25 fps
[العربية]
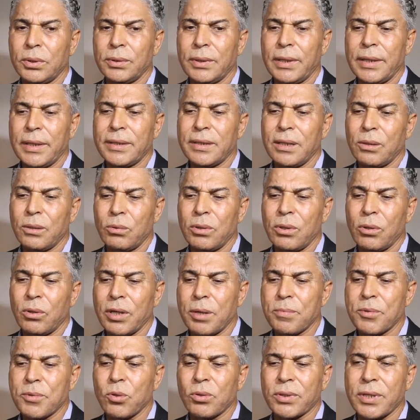لان ولاو
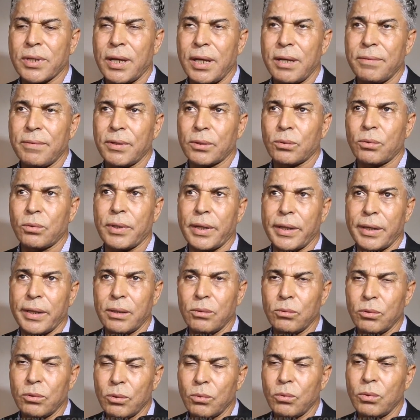كيمشيو لثقافات
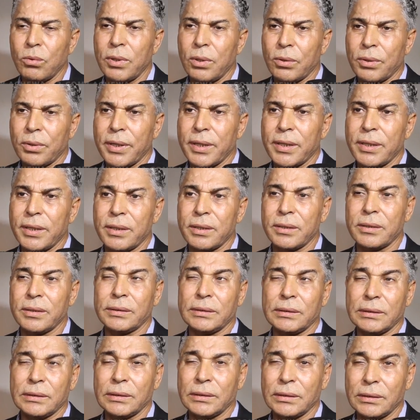اخرين ولاو كي
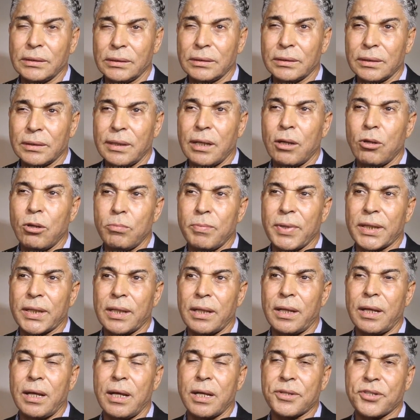اللهم
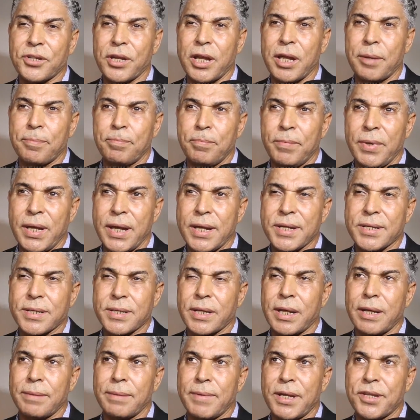تلقى شاب
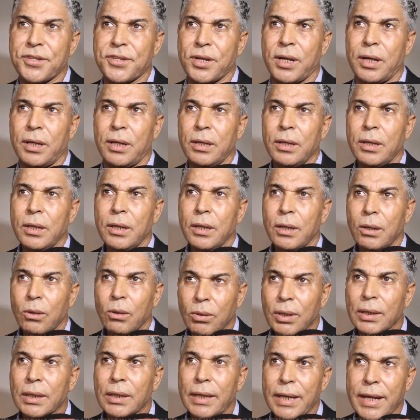هاز كمانجه
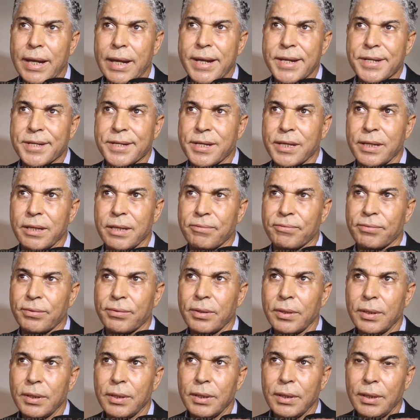ولا تلقى السيف سيف
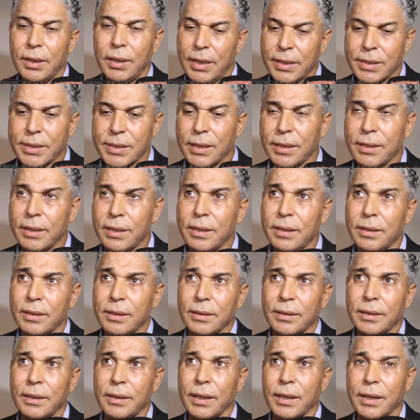
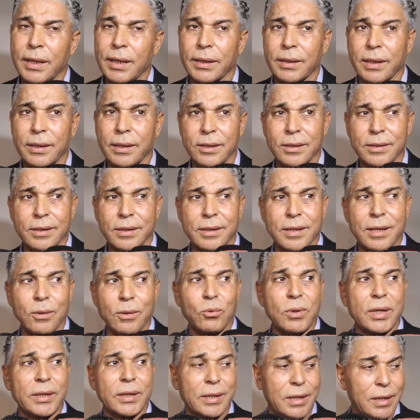حسن هكا
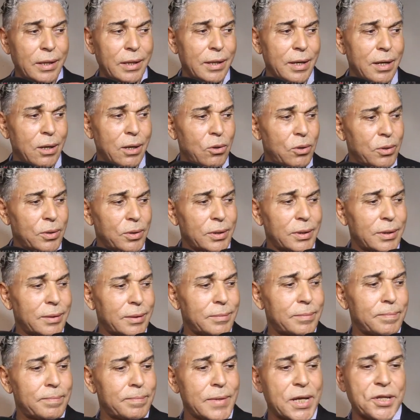ولا يتلقاوه
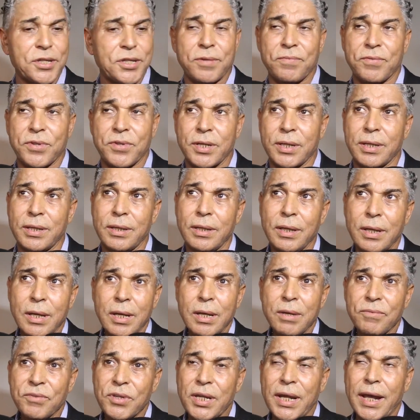ماشي في شي
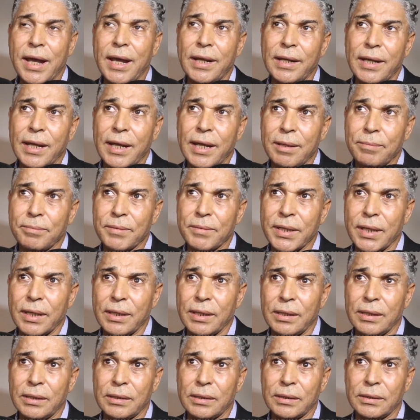شي عالم
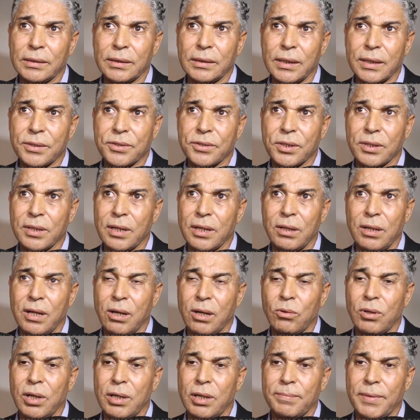ديال هادشي ديال
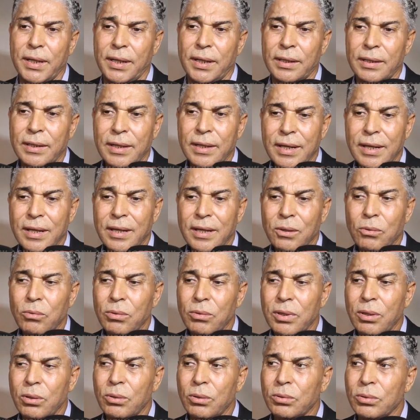العولمه
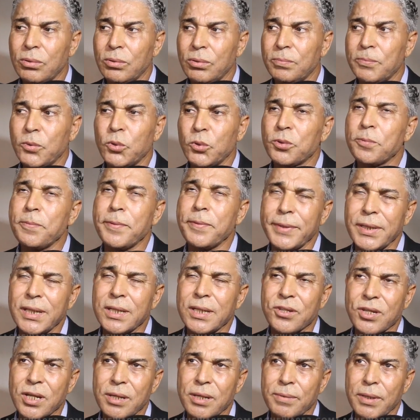ولاو مدمنين
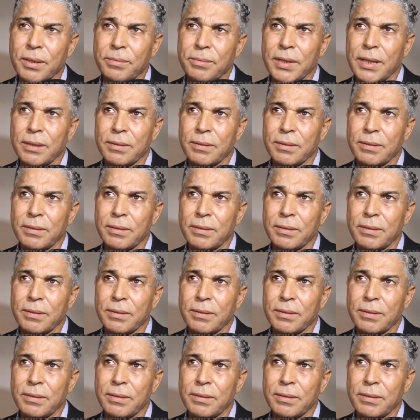الشباب